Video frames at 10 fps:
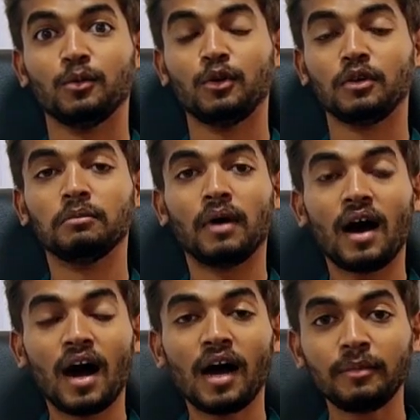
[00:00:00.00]
ஒரு
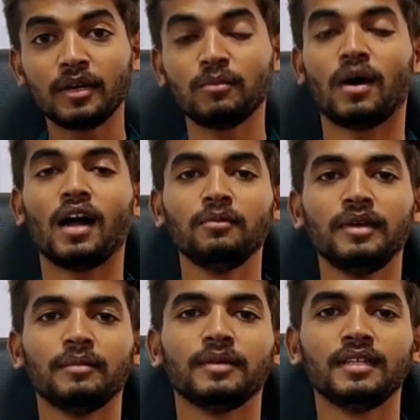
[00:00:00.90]
மாபெரும்
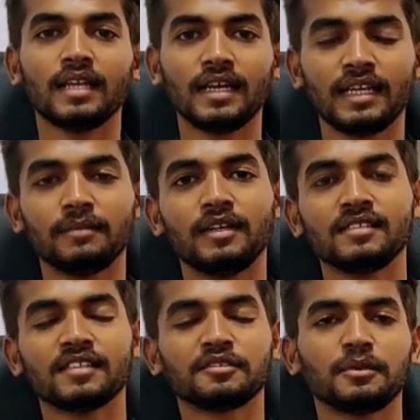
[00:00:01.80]
ஆளுமையை பற்றி தான் இன்றைக்கி நம்ம
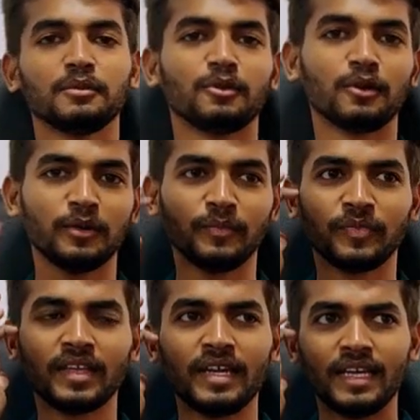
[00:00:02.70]
டிஸ்கஸ் பண்ண போகிறோம்
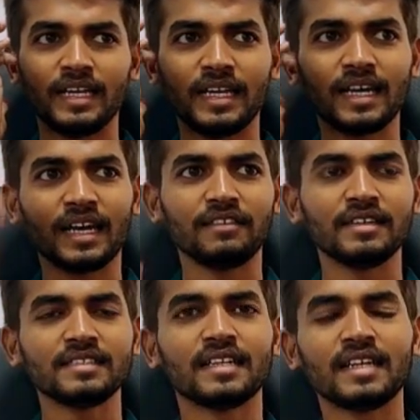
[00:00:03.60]
என்னடா
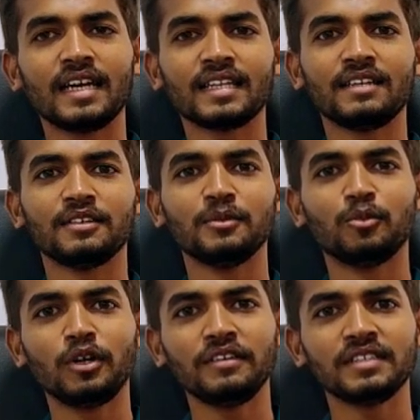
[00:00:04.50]
அவன் சில நேரத்தில்
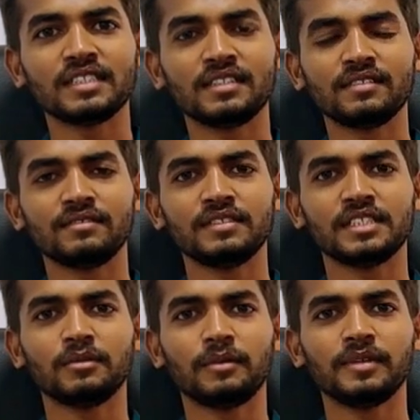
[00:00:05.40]
வந்து மோட்டிவேஷன்
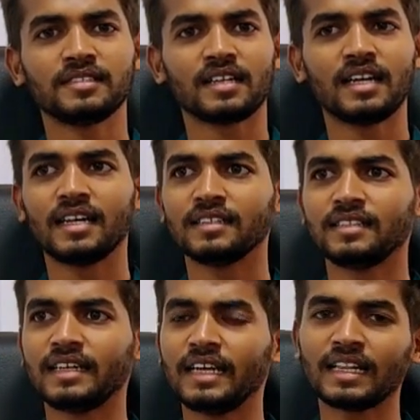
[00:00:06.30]
விஷயமா பேசுகிறான்
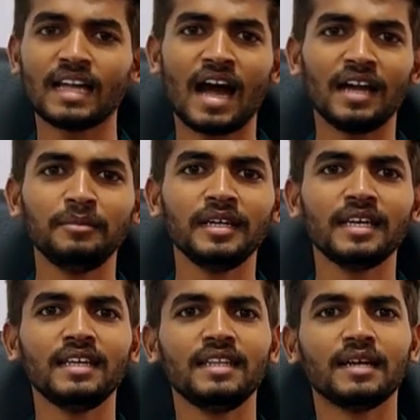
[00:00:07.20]
சில நேரத்தில்
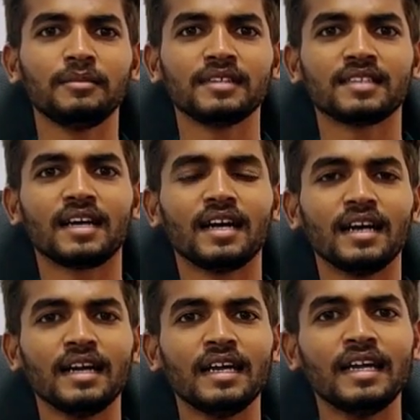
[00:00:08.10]
ஆன்மீக ரீதியாக
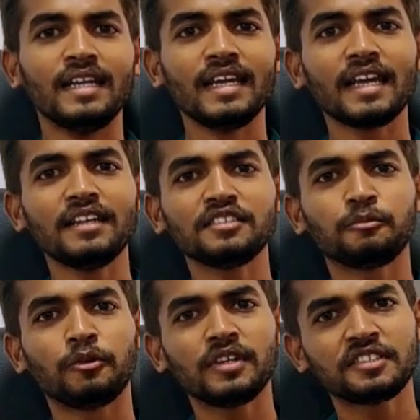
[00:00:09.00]
பேசுகிறான் இன்றைக்கி என்ன
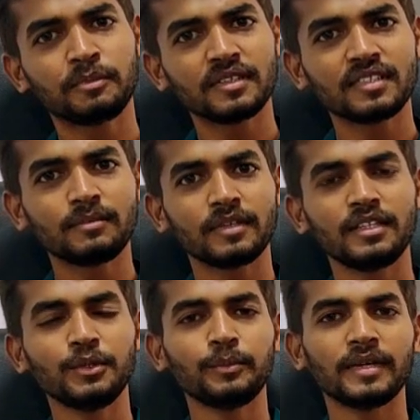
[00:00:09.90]
ஸ்போர்ட்ஸ் பர்சன்
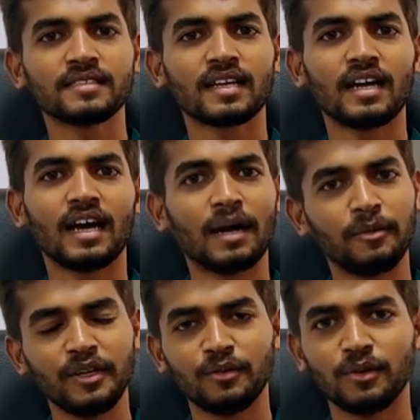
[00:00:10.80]
பற்றியும் பேசுகிறான்
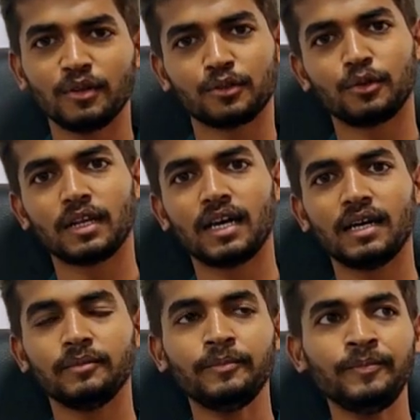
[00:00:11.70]
அப்படின்னு உங்களுக்கு
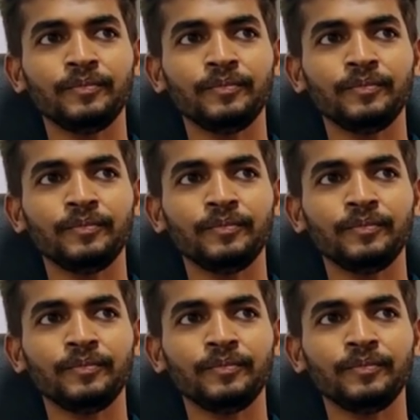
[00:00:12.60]
தோணலாம்